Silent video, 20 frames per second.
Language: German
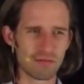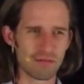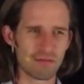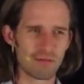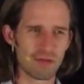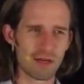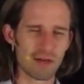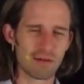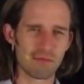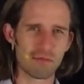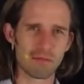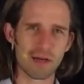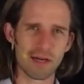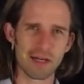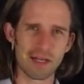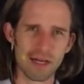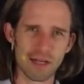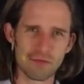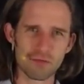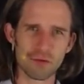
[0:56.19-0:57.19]
ja,
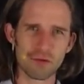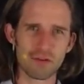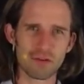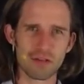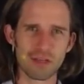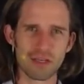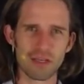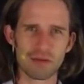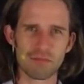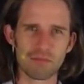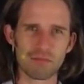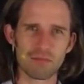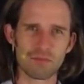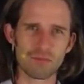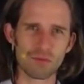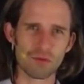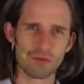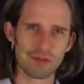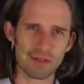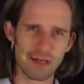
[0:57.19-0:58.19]
keine Antworten
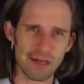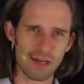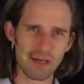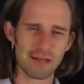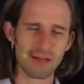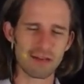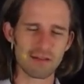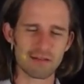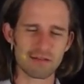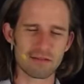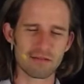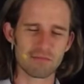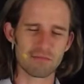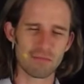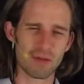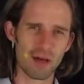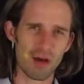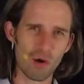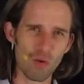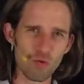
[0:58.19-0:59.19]
geben und alleine lassen
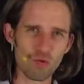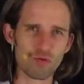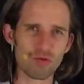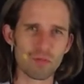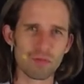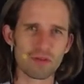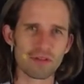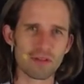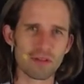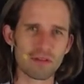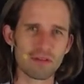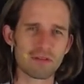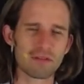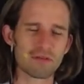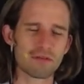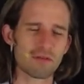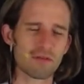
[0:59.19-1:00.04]
auch nur bedingt,